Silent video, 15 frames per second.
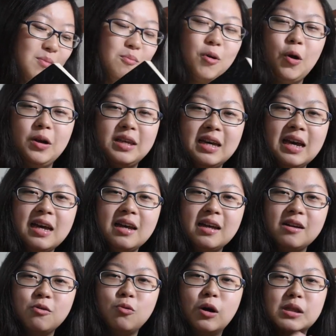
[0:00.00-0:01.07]
pokoknya
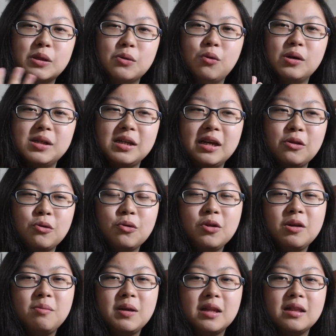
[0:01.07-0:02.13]
quotes quotesnya itu tuh
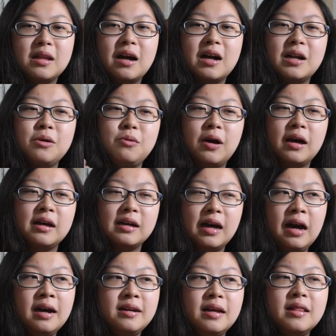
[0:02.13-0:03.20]
lebih tentang
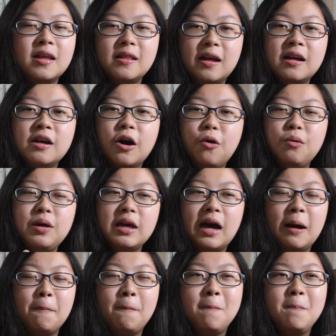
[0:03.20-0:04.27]
keluarga dan tentang growing
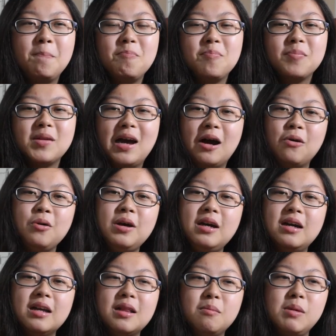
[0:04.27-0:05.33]
up aku
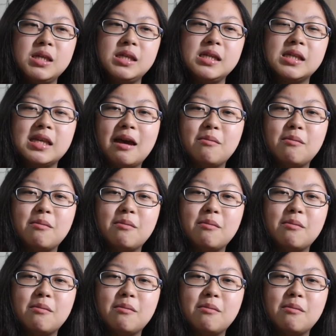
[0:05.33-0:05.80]
ingat Mrs.